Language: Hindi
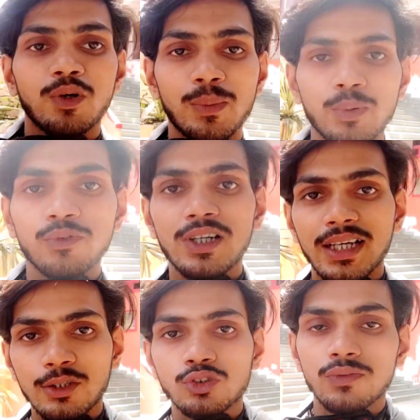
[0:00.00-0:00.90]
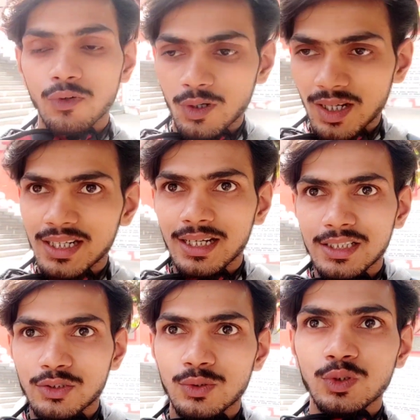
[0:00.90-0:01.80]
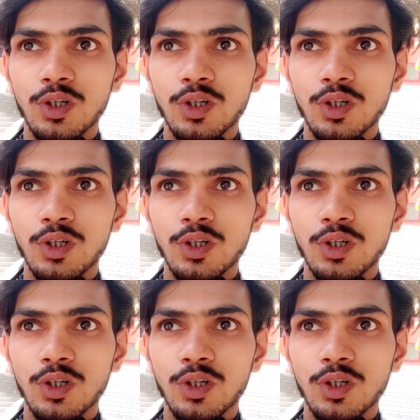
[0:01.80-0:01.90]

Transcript: वहाँ पे भूल गया था उसको ब्लॉग करने के लिए सो